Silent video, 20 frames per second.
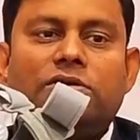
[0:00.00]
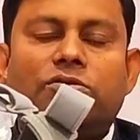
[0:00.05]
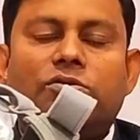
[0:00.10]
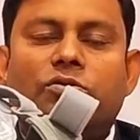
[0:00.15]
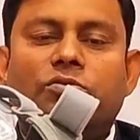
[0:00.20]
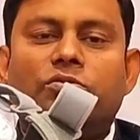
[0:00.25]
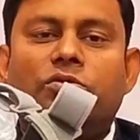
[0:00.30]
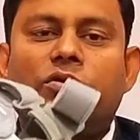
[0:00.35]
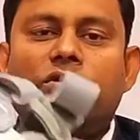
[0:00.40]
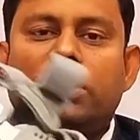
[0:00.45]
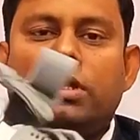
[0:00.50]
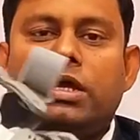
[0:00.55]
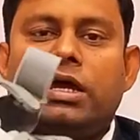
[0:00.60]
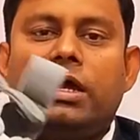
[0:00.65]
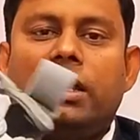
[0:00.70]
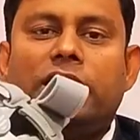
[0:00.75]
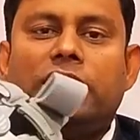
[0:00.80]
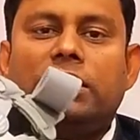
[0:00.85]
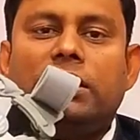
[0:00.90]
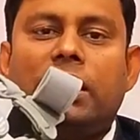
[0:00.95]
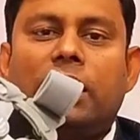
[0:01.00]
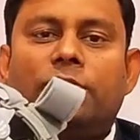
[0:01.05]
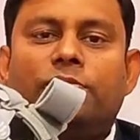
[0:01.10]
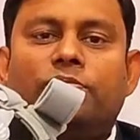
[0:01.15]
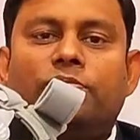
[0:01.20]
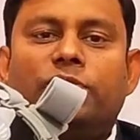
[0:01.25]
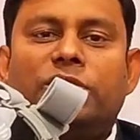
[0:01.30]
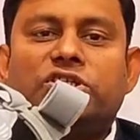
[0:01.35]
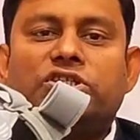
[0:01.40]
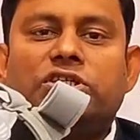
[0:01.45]
तो वो क्या है कि
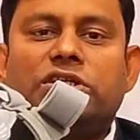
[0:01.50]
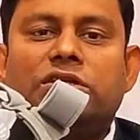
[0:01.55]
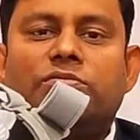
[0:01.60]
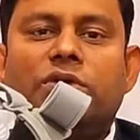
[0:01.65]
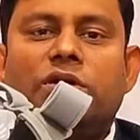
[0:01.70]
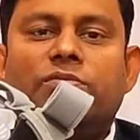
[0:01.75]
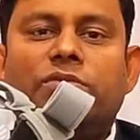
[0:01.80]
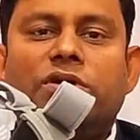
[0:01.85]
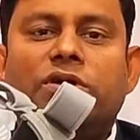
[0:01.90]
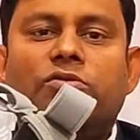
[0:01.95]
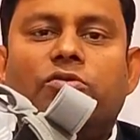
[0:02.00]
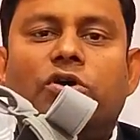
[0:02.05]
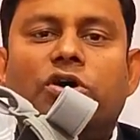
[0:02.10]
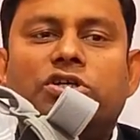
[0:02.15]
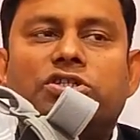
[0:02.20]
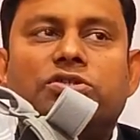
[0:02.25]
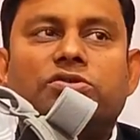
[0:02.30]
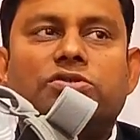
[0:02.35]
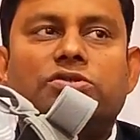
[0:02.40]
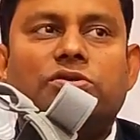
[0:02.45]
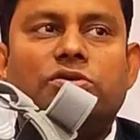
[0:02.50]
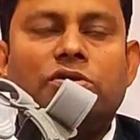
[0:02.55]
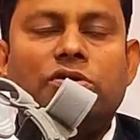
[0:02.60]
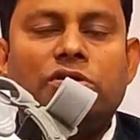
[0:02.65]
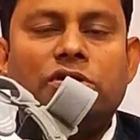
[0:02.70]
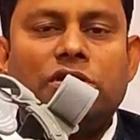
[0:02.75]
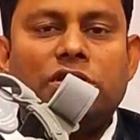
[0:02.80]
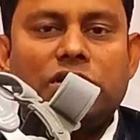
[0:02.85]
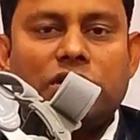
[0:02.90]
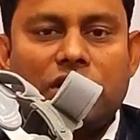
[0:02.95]
आप मशीन में भी वॉश उसको
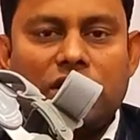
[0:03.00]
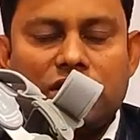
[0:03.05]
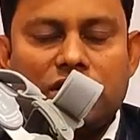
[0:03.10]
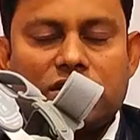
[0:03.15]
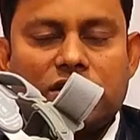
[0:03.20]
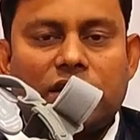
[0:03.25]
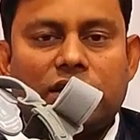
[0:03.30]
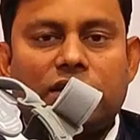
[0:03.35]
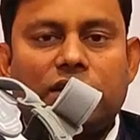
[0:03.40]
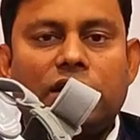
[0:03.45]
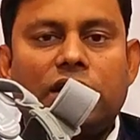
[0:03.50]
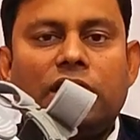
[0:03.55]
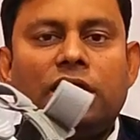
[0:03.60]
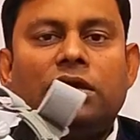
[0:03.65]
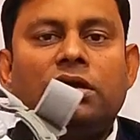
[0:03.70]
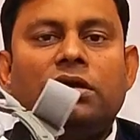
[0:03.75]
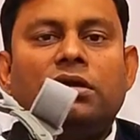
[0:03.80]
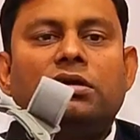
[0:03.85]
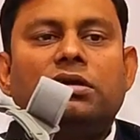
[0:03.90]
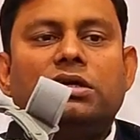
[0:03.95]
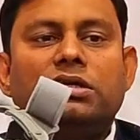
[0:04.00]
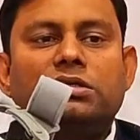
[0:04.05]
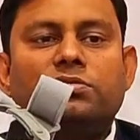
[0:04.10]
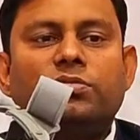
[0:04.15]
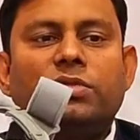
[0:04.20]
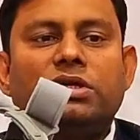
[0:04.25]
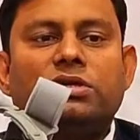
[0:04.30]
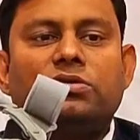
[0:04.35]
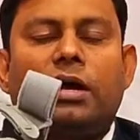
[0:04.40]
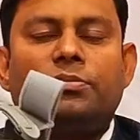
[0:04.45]
कर सकते हैं
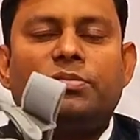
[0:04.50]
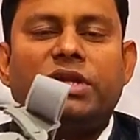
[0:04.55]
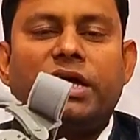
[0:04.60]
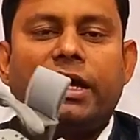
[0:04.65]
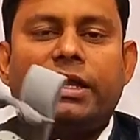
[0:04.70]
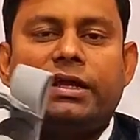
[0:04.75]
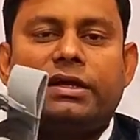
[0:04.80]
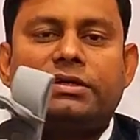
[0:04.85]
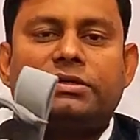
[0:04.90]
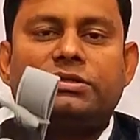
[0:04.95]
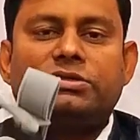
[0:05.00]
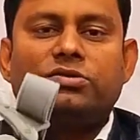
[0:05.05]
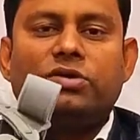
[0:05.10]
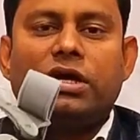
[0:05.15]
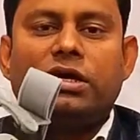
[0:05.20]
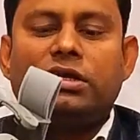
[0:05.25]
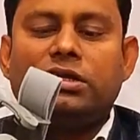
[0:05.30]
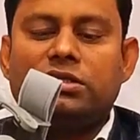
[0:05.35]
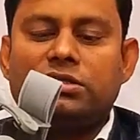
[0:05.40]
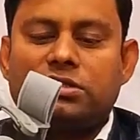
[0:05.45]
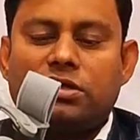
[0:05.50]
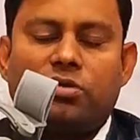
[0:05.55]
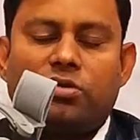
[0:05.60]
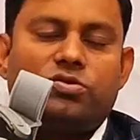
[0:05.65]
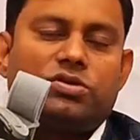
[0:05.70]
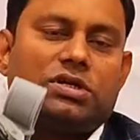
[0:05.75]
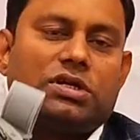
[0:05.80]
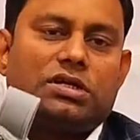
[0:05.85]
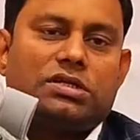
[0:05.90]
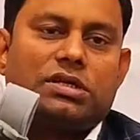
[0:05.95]
इसमें आप डायरेक्ट जो है रिंस
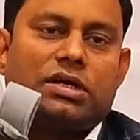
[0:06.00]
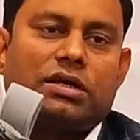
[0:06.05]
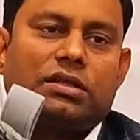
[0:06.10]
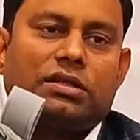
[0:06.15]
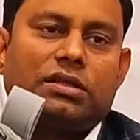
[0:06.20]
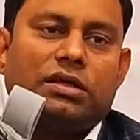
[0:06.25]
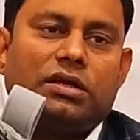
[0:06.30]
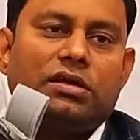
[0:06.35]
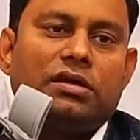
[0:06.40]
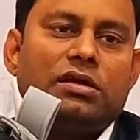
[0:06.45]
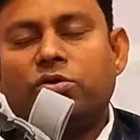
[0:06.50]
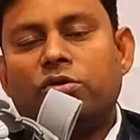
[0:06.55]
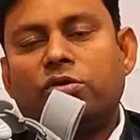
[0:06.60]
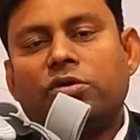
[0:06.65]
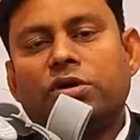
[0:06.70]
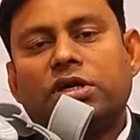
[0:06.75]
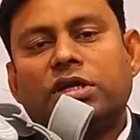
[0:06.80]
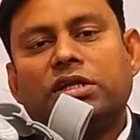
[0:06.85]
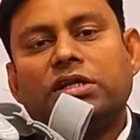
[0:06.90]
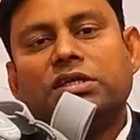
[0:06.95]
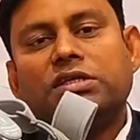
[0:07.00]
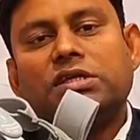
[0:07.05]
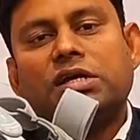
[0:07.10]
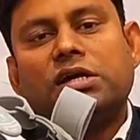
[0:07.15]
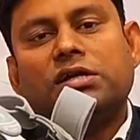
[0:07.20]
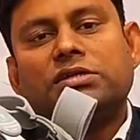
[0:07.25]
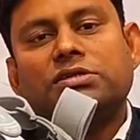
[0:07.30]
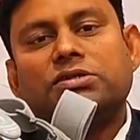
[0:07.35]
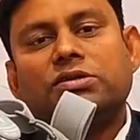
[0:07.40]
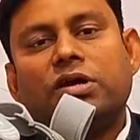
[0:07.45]
आउट कर सकते हैं दोनों की
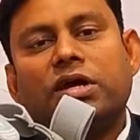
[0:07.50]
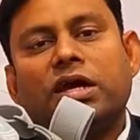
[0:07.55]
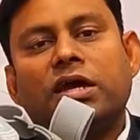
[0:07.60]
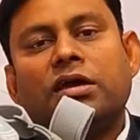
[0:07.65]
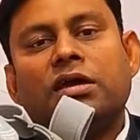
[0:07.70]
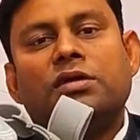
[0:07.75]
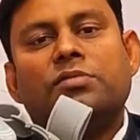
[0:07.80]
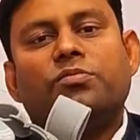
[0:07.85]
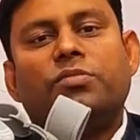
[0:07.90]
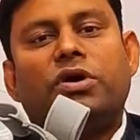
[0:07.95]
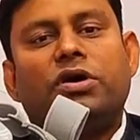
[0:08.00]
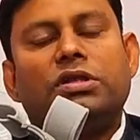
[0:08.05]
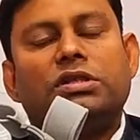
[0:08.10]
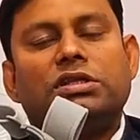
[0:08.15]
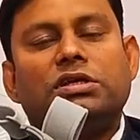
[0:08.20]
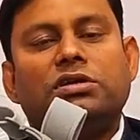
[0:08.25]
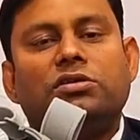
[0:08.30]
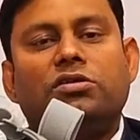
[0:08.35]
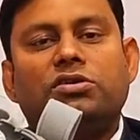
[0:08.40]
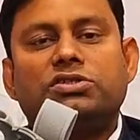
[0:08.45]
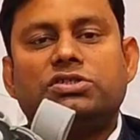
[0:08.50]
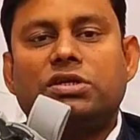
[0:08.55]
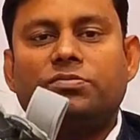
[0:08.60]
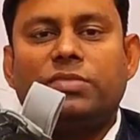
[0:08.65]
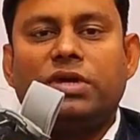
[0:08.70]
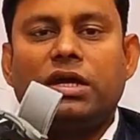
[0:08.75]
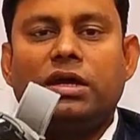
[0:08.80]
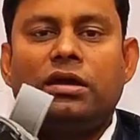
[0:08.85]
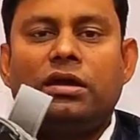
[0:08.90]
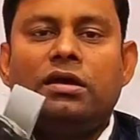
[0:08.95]
रिजल्ट जो है बहुत ही
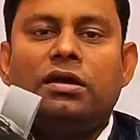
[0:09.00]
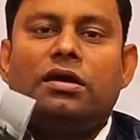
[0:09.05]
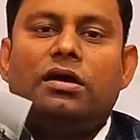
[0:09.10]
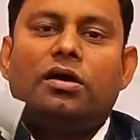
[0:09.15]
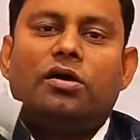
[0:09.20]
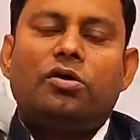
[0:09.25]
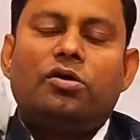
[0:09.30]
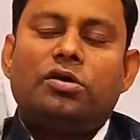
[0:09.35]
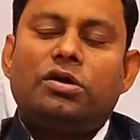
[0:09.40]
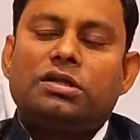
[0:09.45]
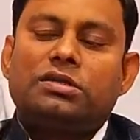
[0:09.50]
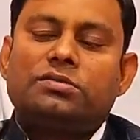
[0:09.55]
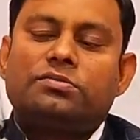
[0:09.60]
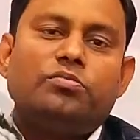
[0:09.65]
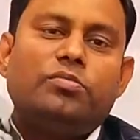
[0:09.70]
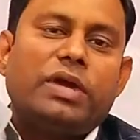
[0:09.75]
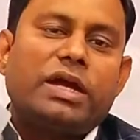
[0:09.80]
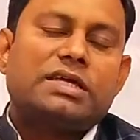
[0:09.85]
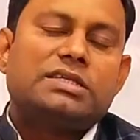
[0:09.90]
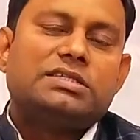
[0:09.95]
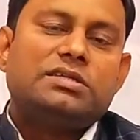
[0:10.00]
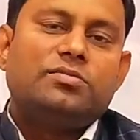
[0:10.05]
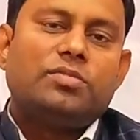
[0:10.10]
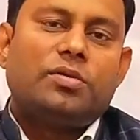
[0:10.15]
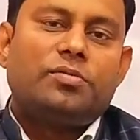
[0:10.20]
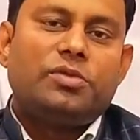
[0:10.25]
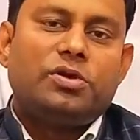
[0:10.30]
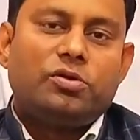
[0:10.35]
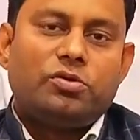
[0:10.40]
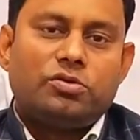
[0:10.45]
औसम है और
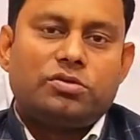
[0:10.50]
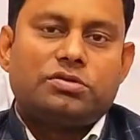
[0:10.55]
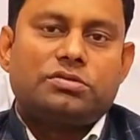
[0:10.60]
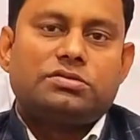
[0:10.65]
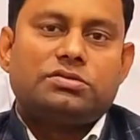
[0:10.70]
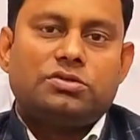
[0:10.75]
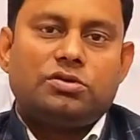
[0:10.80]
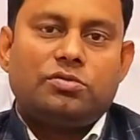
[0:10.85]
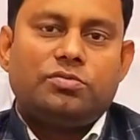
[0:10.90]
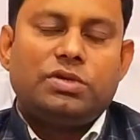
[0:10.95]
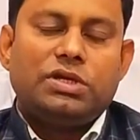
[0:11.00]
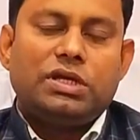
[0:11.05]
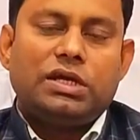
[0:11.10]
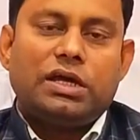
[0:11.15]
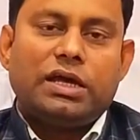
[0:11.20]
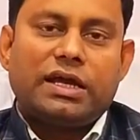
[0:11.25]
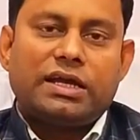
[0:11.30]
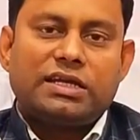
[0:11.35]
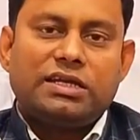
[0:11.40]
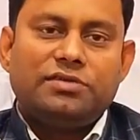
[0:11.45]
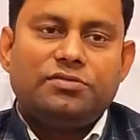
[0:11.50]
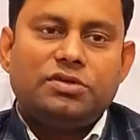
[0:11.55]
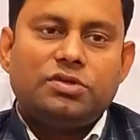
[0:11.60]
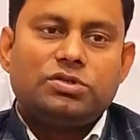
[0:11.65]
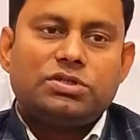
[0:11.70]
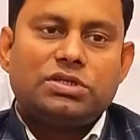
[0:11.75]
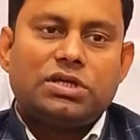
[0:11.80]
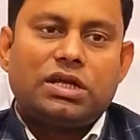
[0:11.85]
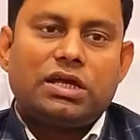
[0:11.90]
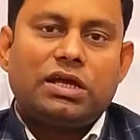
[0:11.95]
मैक्सिमम लोग जो भी एक्टिव
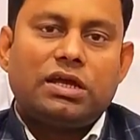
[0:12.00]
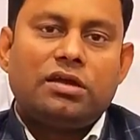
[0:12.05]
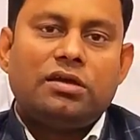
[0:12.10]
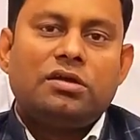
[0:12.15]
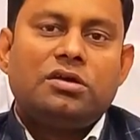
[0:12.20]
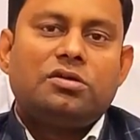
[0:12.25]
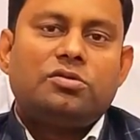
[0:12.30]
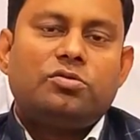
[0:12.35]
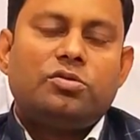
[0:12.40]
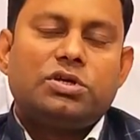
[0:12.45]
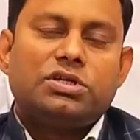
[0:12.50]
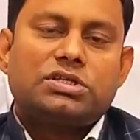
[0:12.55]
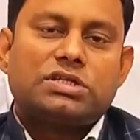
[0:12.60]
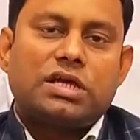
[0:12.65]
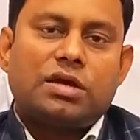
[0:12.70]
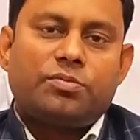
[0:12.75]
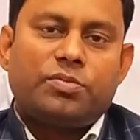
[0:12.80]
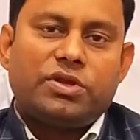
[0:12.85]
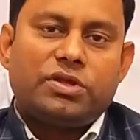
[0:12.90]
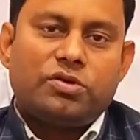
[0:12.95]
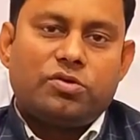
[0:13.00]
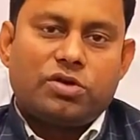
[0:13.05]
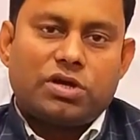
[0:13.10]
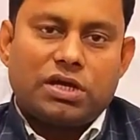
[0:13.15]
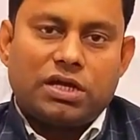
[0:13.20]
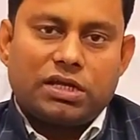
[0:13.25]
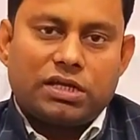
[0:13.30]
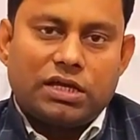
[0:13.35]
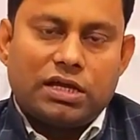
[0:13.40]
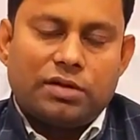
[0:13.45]
यूजर हैं वो इसका प्रयोग
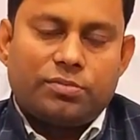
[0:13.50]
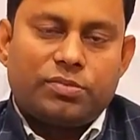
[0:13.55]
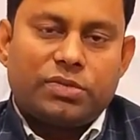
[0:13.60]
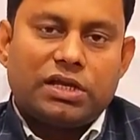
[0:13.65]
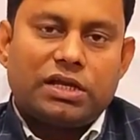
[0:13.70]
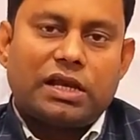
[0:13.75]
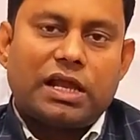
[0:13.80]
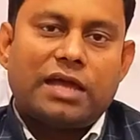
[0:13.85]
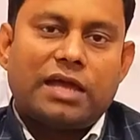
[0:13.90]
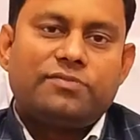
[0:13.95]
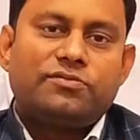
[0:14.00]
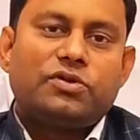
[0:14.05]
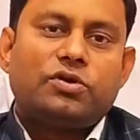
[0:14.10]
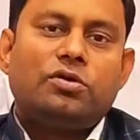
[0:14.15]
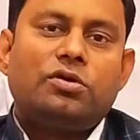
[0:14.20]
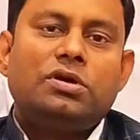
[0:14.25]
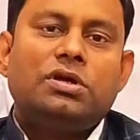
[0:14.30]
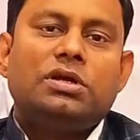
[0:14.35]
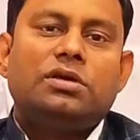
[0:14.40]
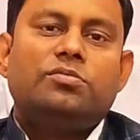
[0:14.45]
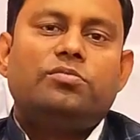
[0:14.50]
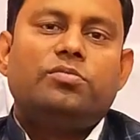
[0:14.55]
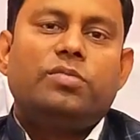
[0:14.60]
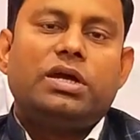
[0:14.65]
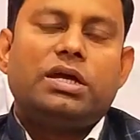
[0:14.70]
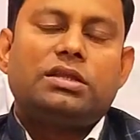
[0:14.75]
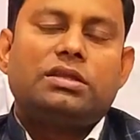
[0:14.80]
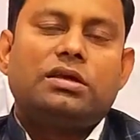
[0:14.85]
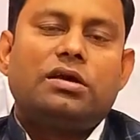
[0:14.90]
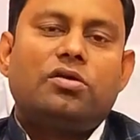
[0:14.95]
करके अपने लाइफ को
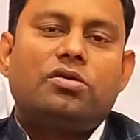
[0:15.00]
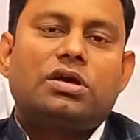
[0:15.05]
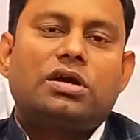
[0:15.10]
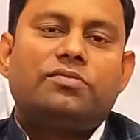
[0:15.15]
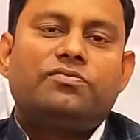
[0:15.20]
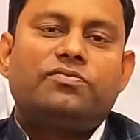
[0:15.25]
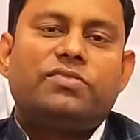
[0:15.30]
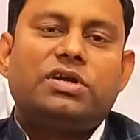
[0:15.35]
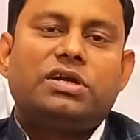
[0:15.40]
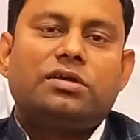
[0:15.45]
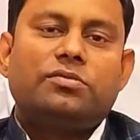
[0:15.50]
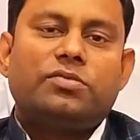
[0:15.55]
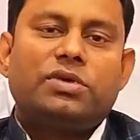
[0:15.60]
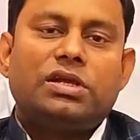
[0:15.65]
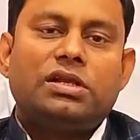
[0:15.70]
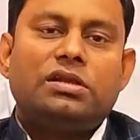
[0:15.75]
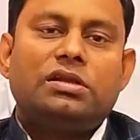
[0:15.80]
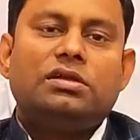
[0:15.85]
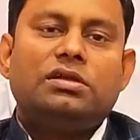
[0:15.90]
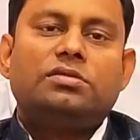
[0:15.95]
बेहतर और कंफर्टेबल